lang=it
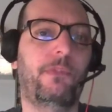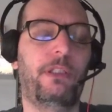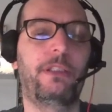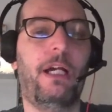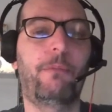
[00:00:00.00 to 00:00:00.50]

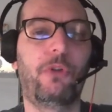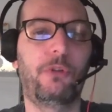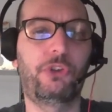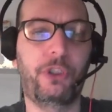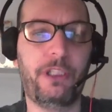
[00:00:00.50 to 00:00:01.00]

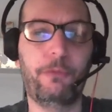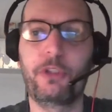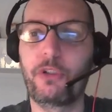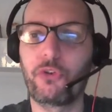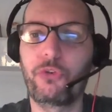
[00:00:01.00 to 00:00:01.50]
Andiamo, cerchiamo di
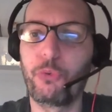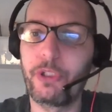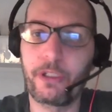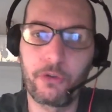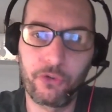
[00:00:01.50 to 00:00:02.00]

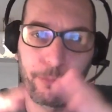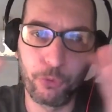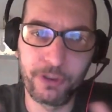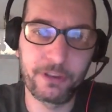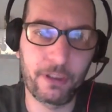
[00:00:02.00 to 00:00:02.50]
ricostruire cosa
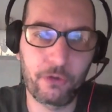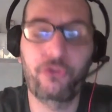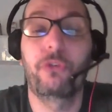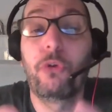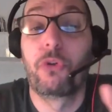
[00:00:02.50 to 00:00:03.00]
può essere,
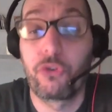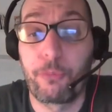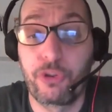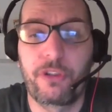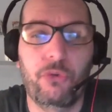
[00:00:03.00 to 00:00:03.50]
cosa, non cosa
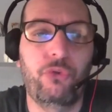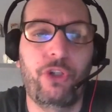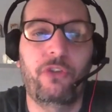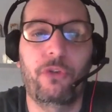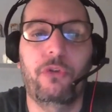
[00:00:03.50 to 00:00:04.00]
può essere
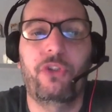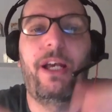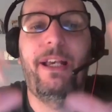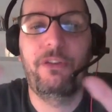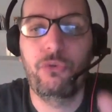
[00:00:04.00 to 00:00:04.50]
successo,
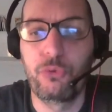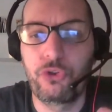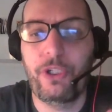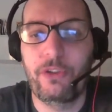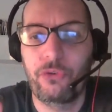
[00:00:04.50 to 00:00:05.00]
cosa è
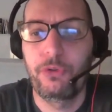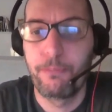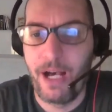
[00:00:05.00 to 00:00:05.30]
successo in